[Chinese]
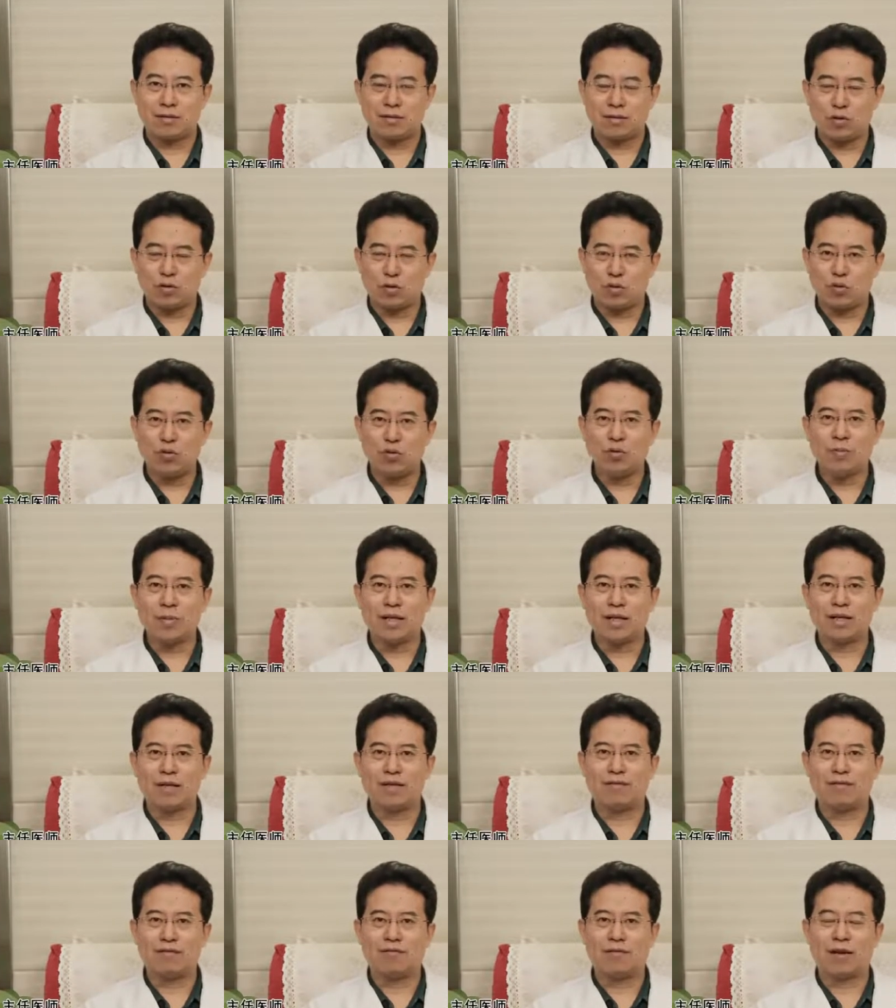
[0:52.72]
颅
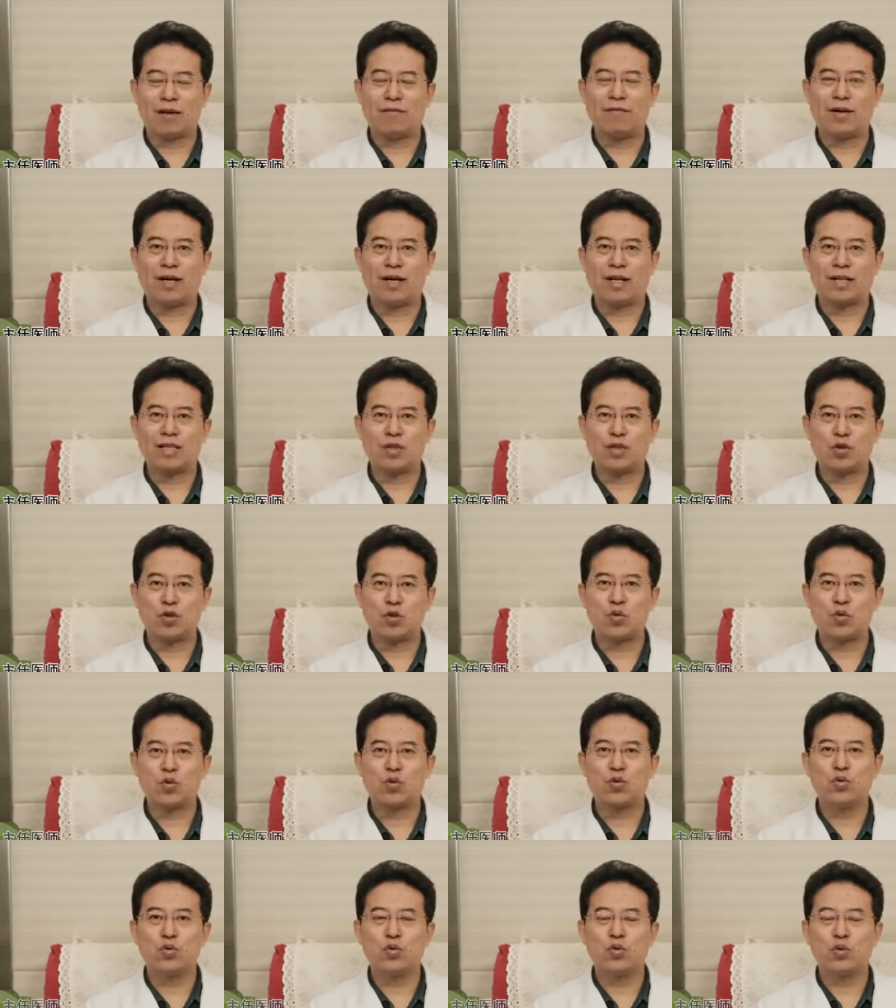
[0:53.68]
鸣往往跟
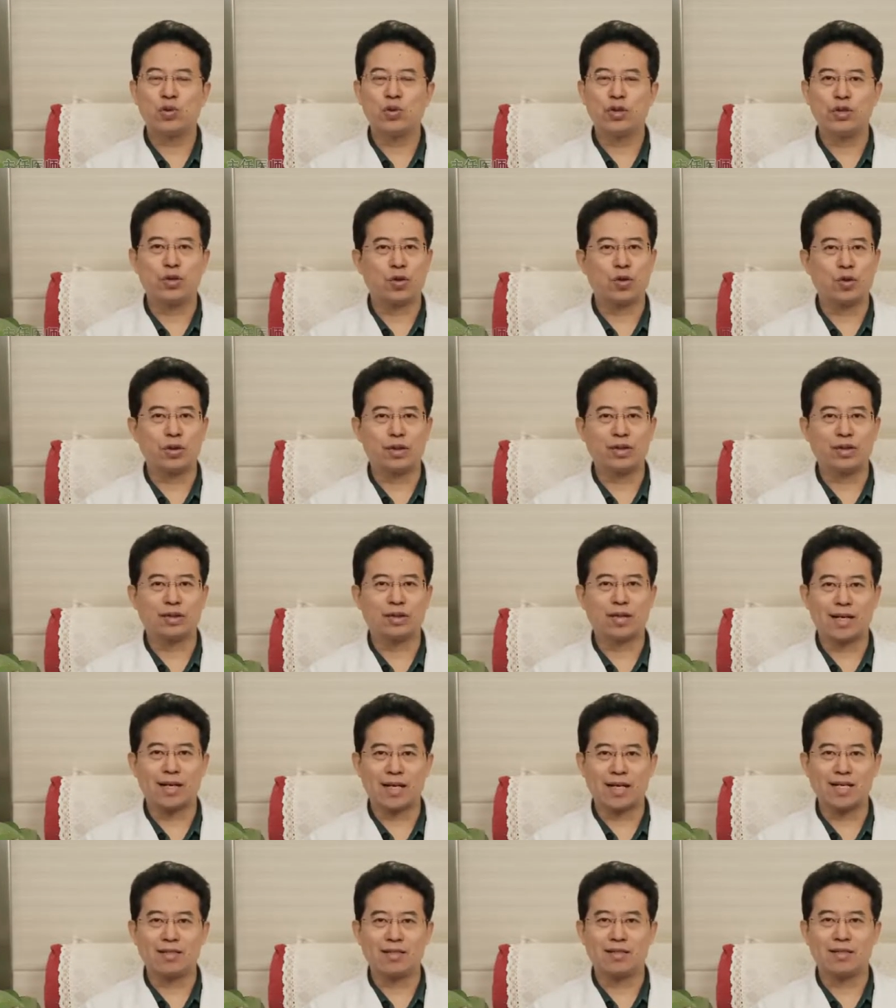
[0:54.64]
中枢有一定的
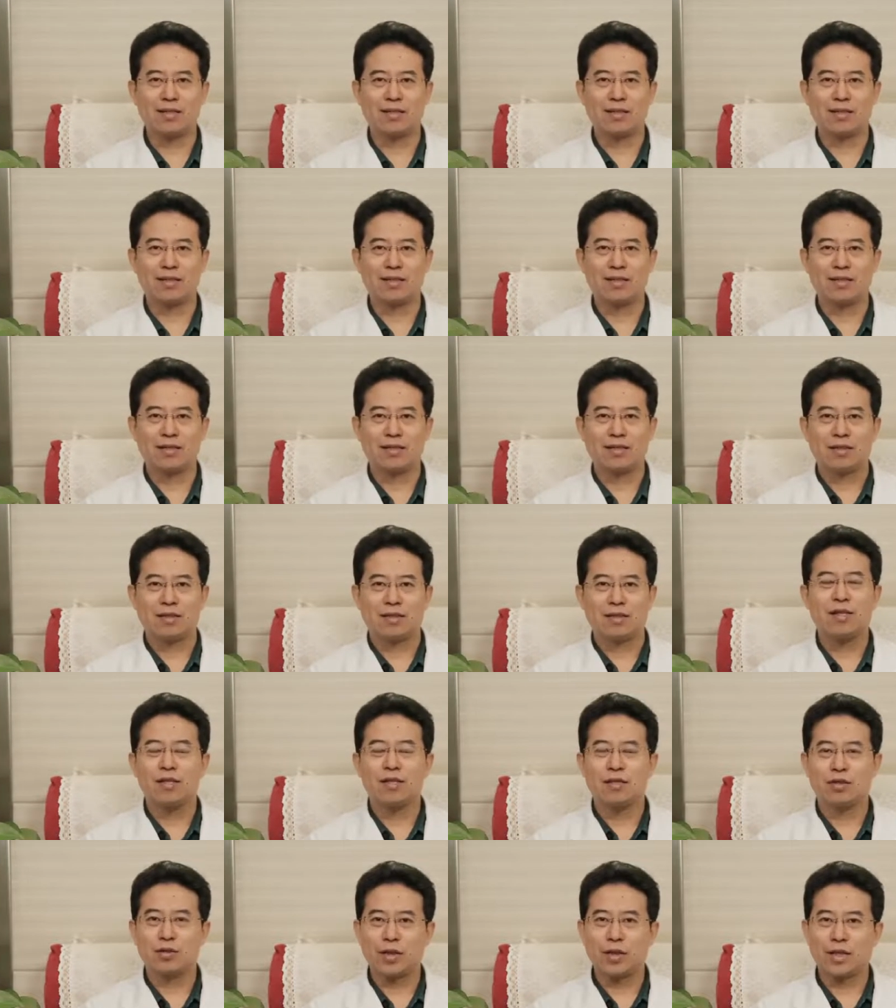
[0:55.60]
联系，
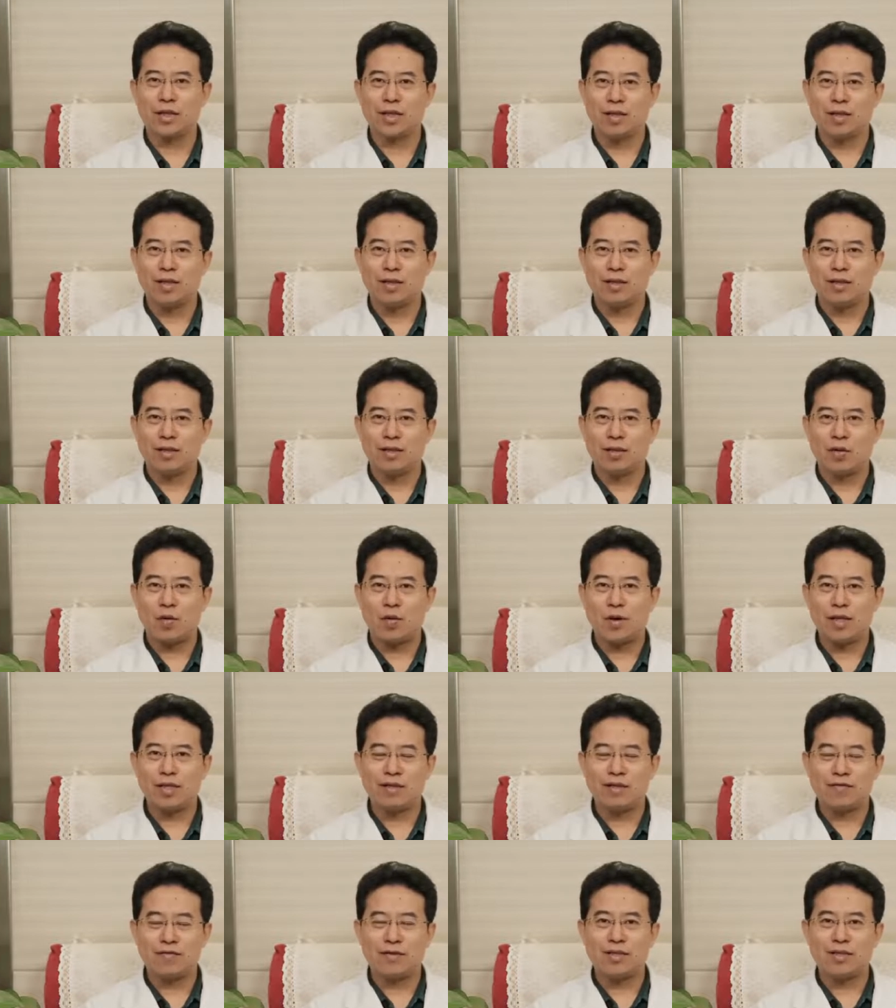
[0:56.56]
所以
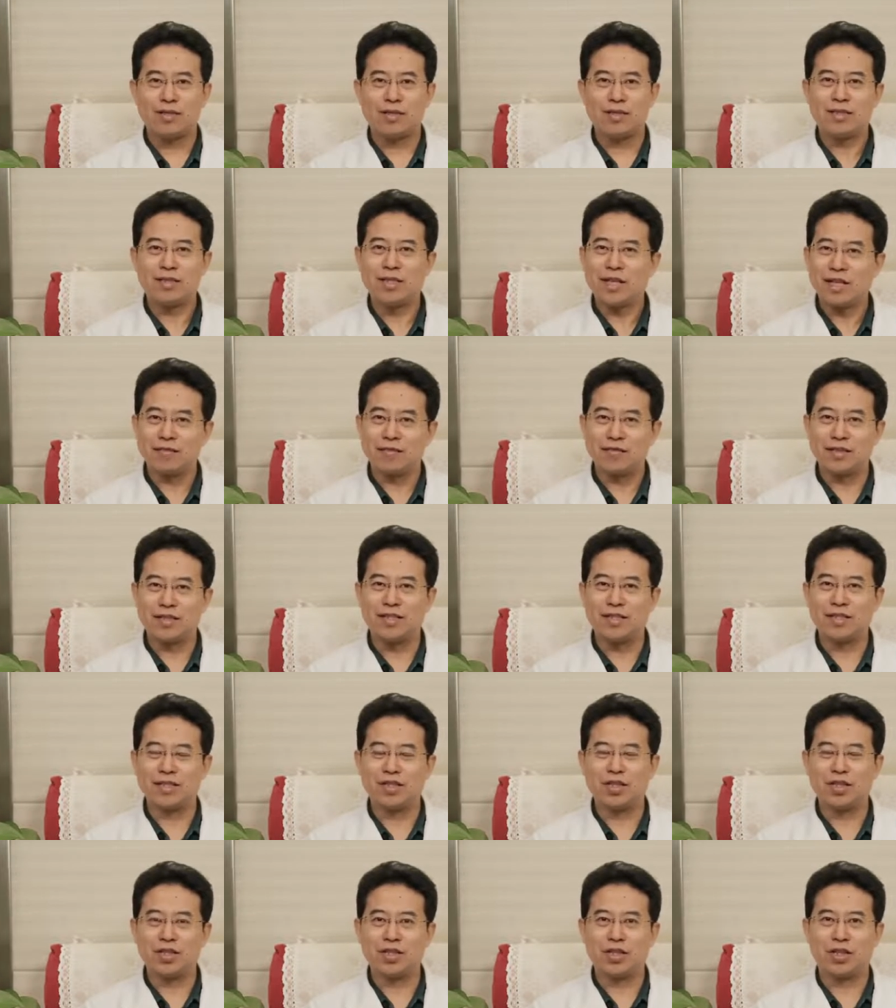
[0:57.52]
患者问这个问题
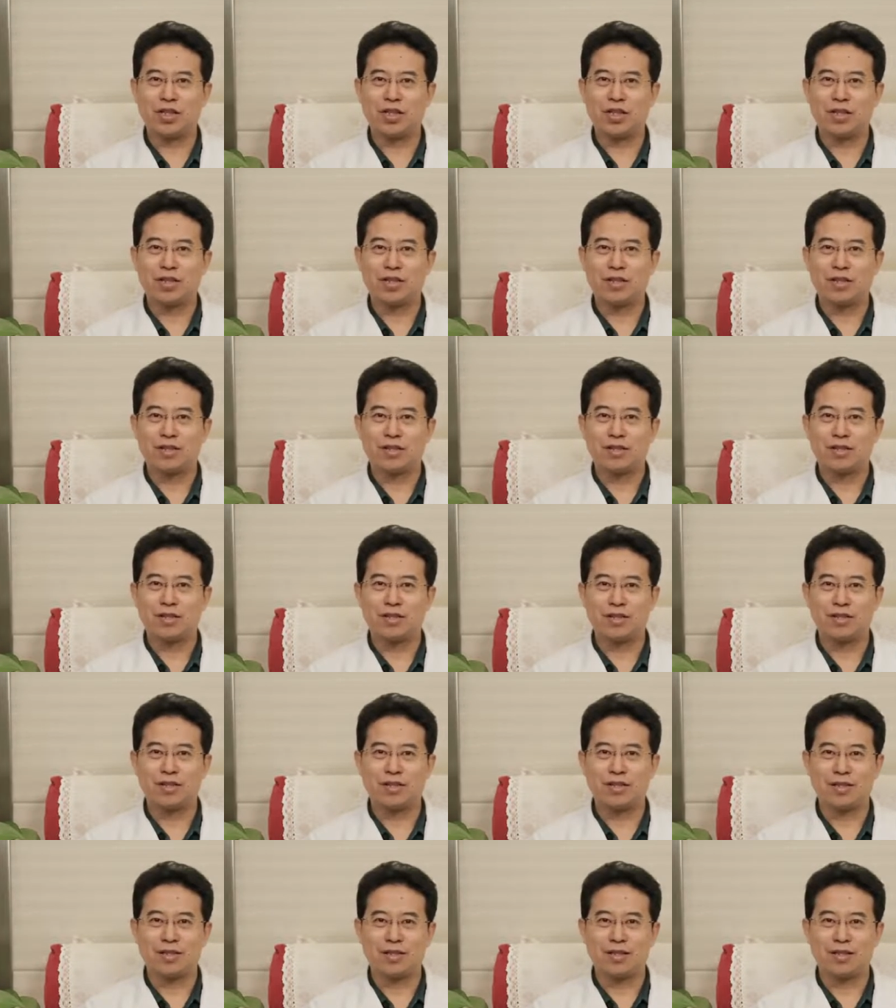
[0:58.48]
的时候
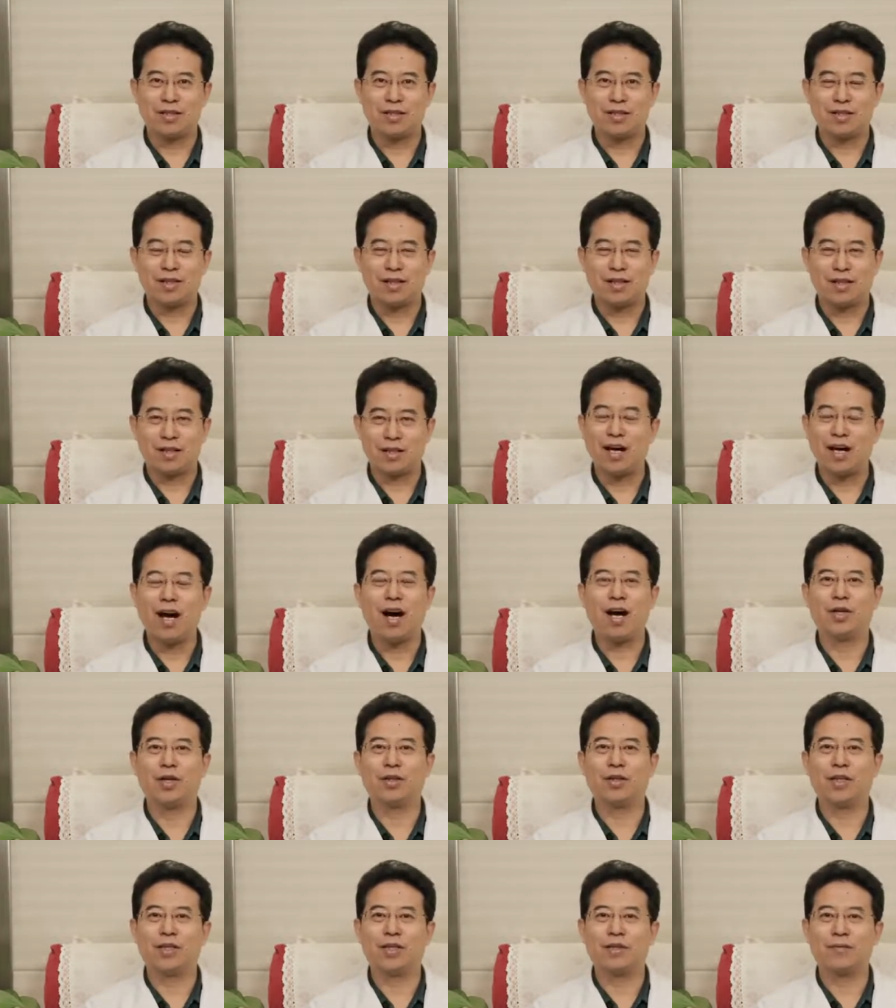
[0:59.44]
是很
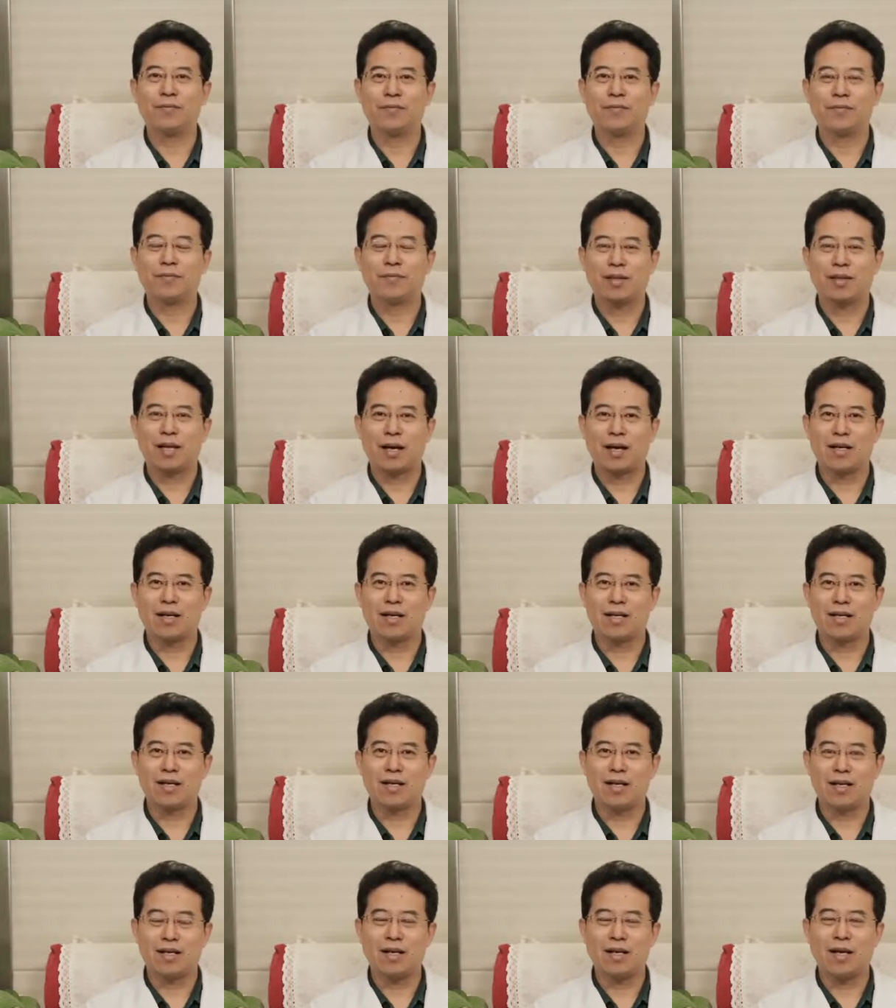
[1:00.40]
好的，它可
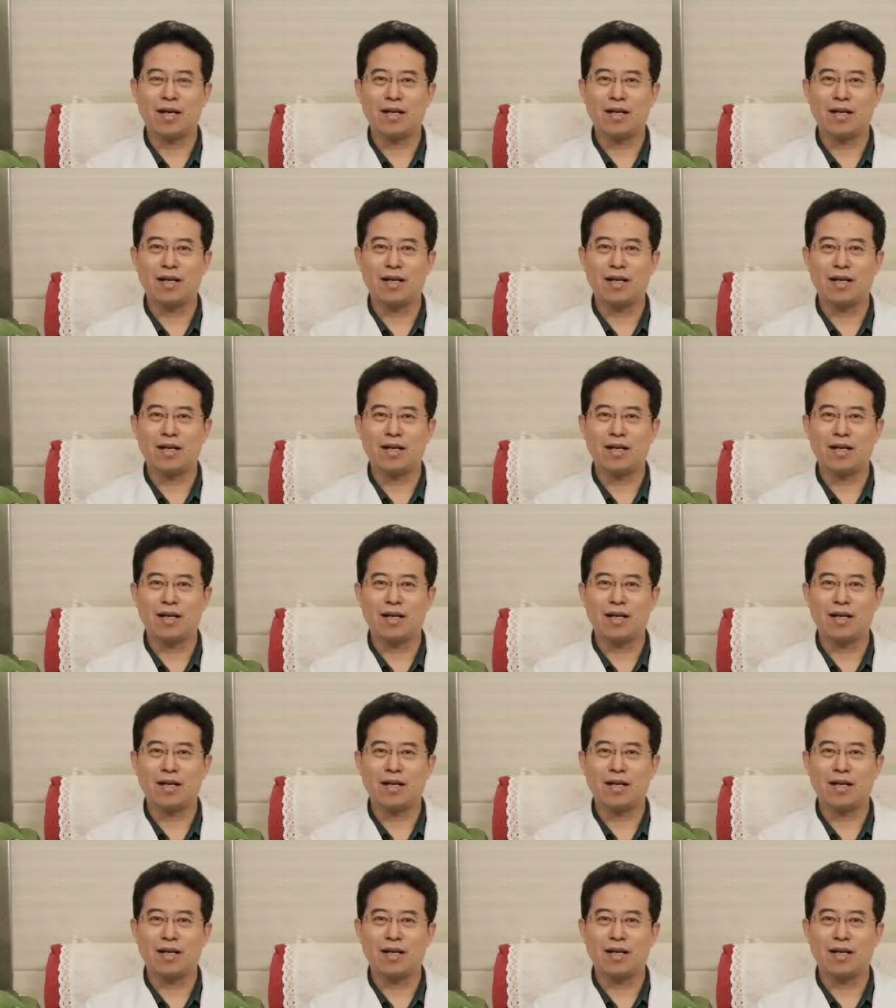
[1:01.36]
以很